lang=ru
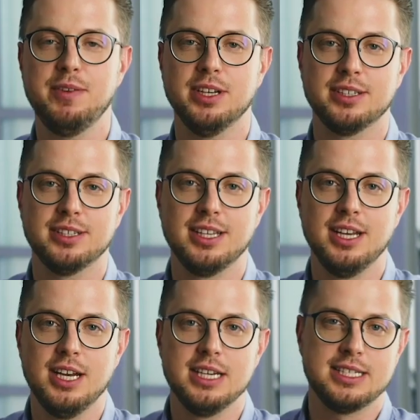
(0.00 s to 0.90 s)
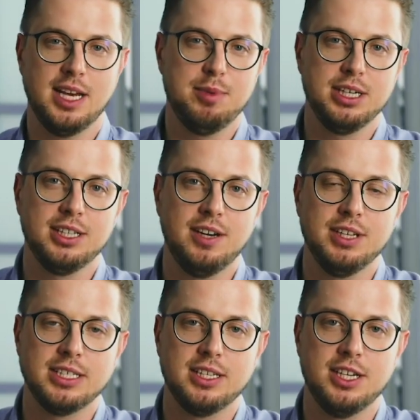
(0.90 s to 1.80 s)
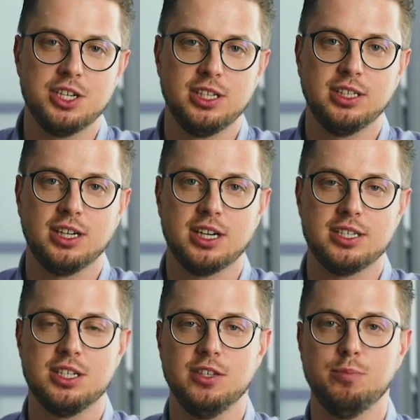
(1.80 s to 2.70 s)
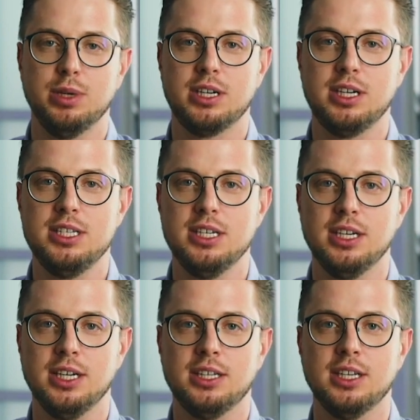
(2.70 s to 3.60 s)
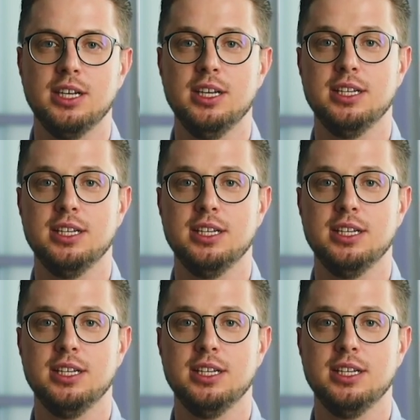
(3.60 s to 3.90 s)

привет! Самая главная задача лакокрасочного покрытия – это